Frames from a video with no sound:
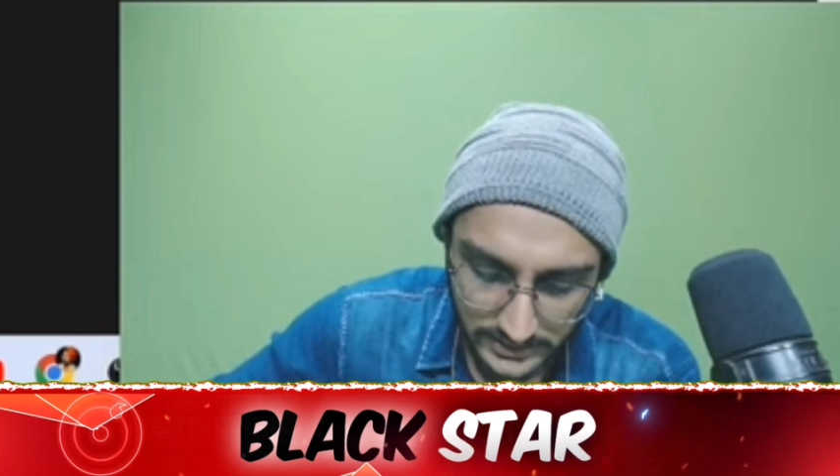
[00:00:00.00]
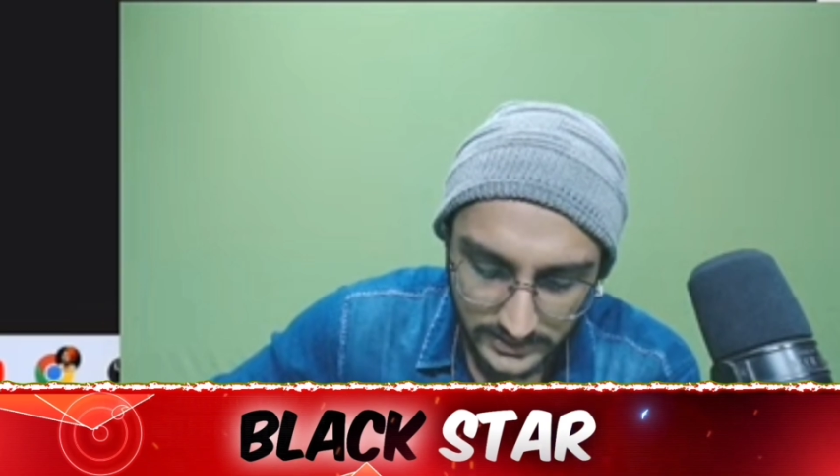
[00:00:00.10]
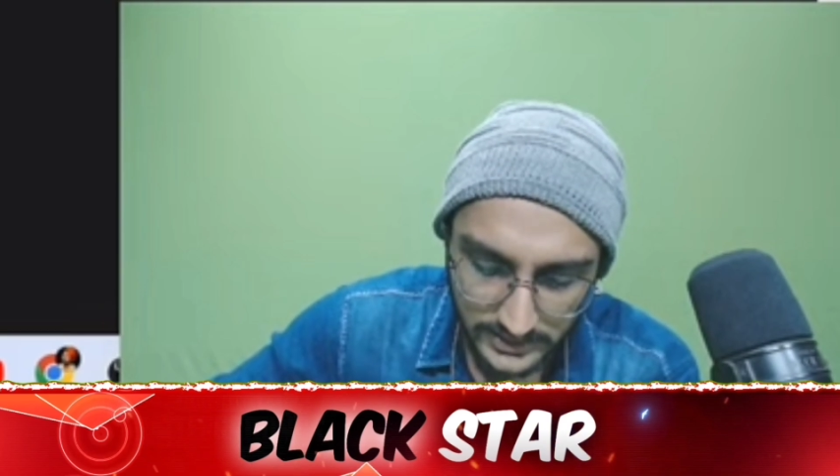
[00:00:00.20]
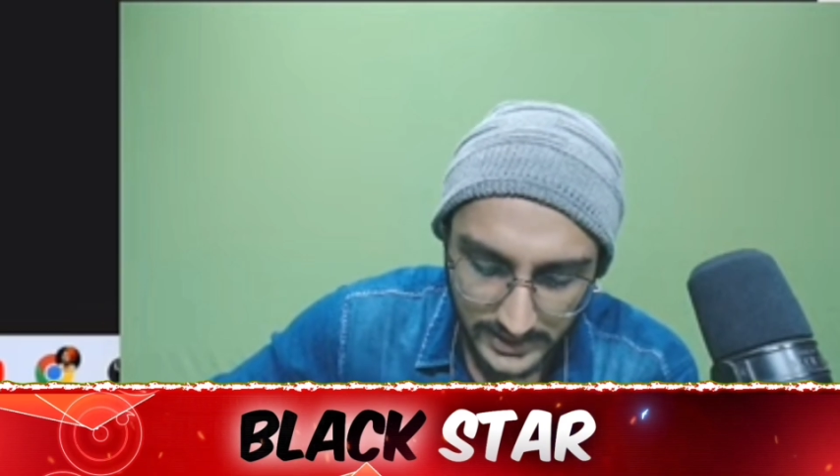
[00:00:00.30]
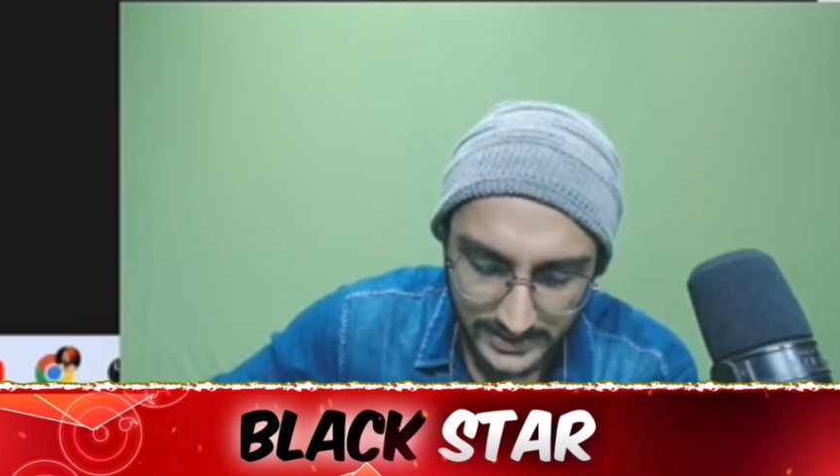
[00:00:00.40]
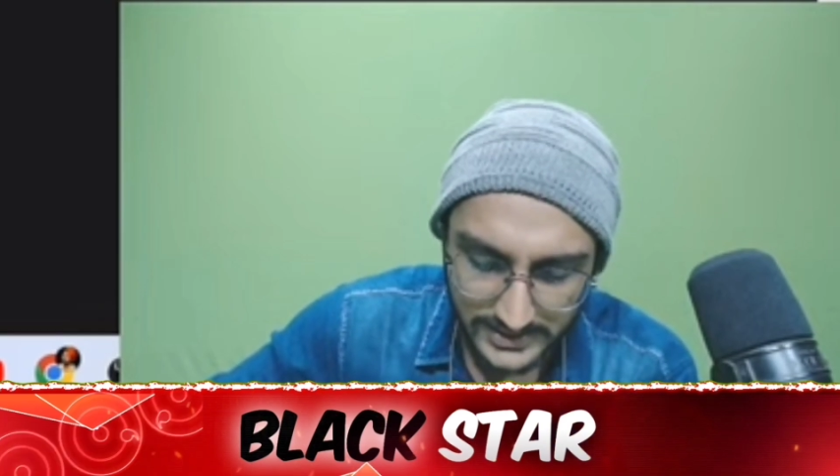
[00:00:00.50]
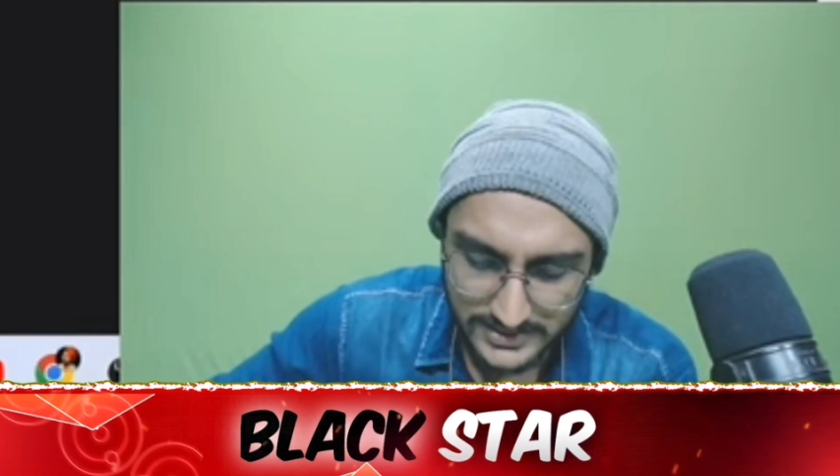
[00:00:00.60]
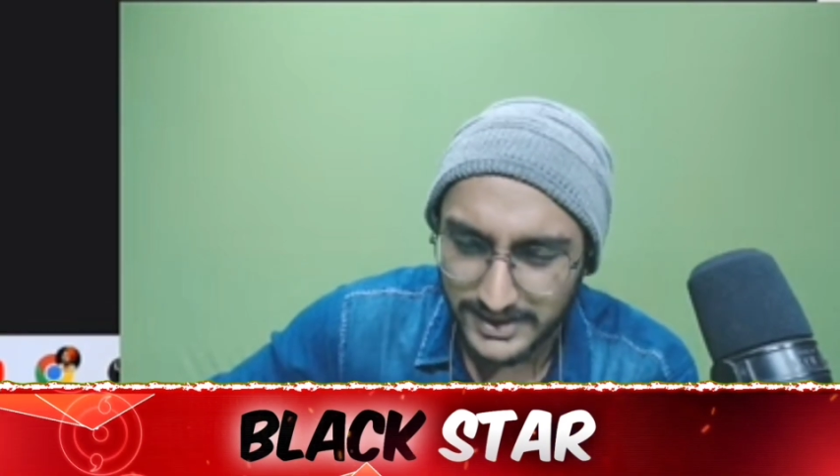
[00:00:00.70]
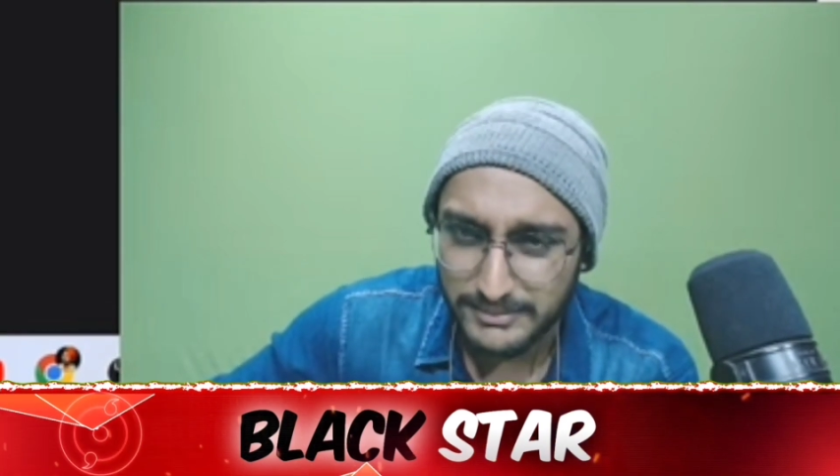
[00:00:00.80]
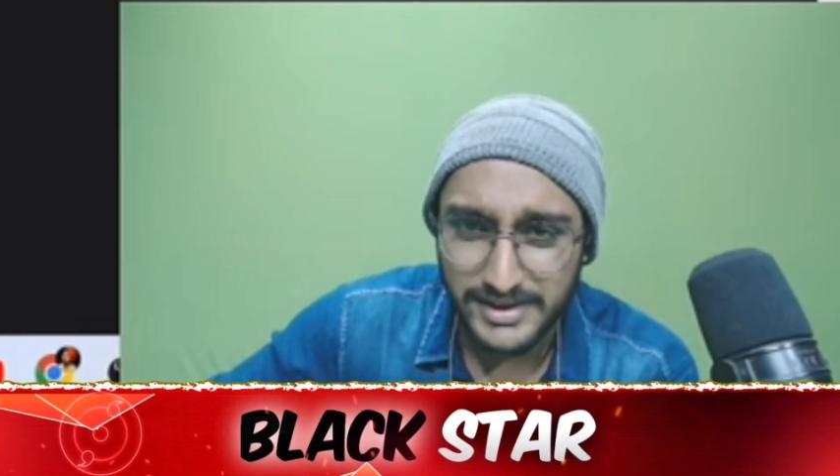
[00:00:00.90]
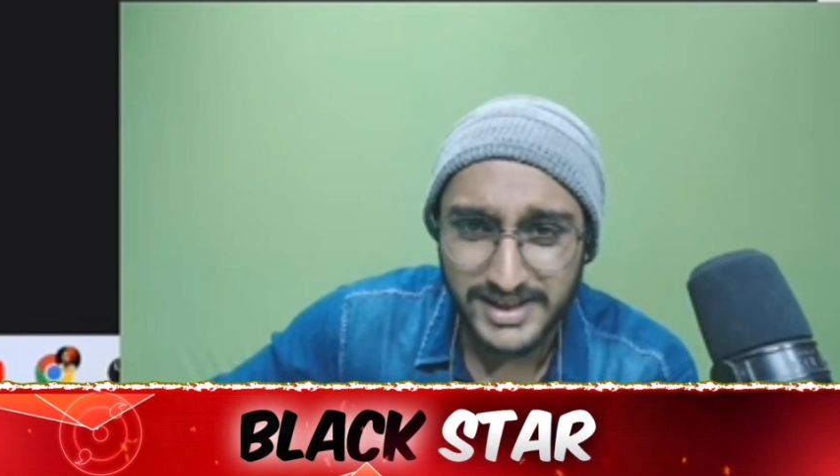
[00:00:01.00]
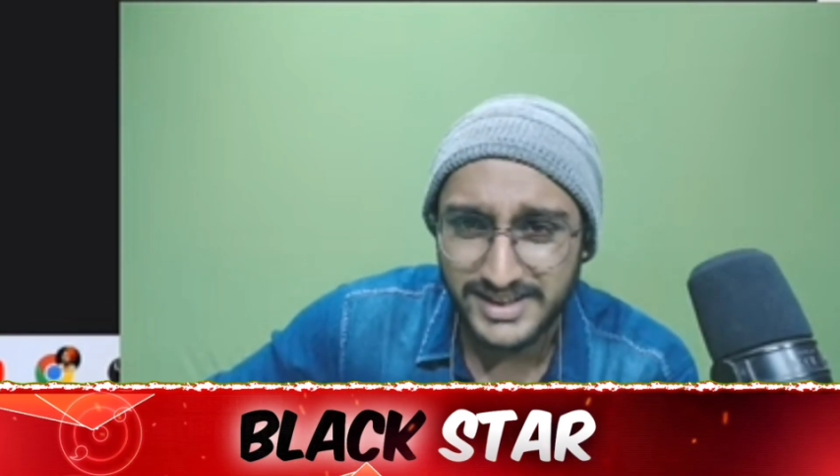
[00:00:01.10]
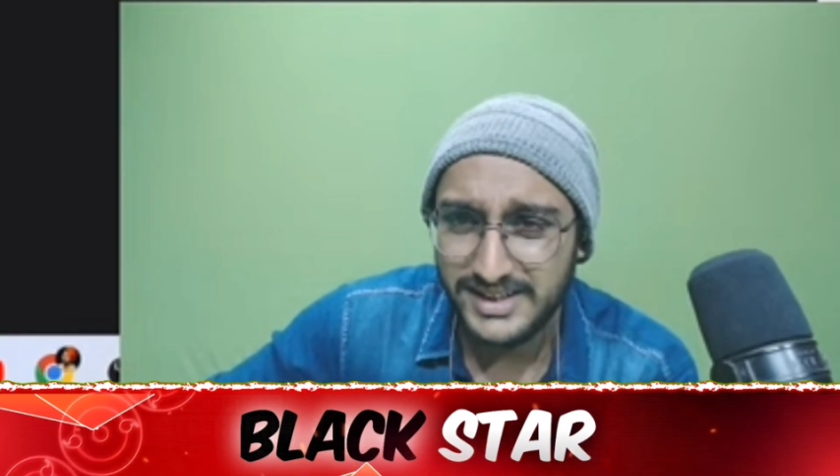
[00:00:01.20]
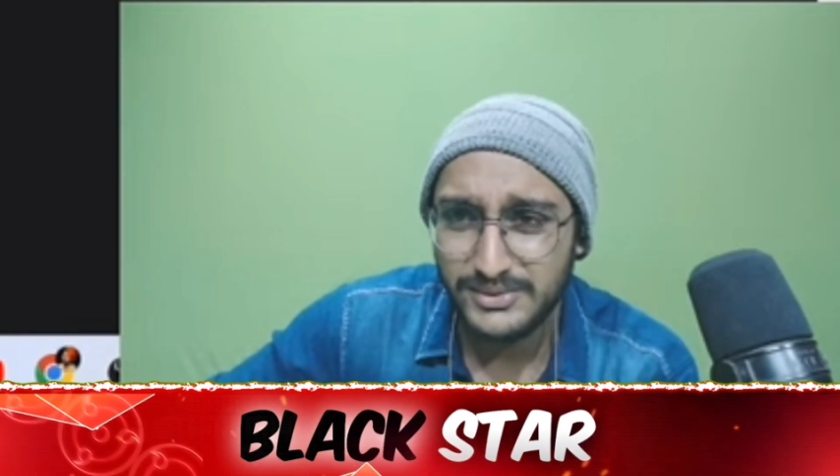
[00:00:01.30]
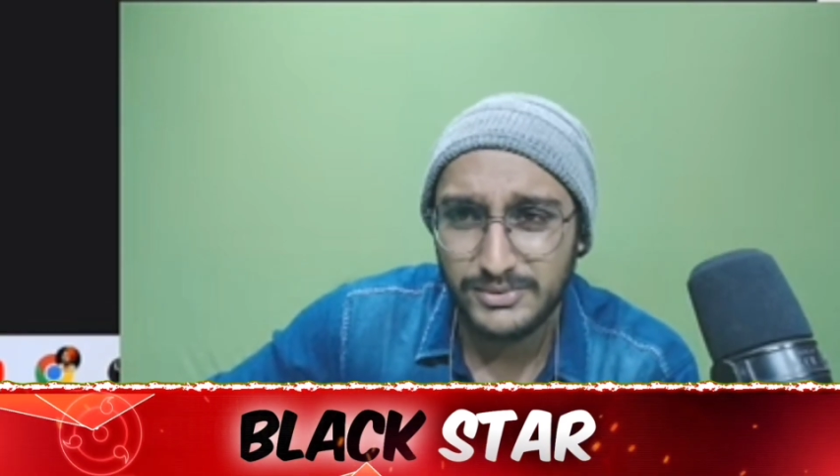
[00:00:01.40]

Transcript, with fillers: हैं एनालिस्ट अरे मैं नहीं हूँ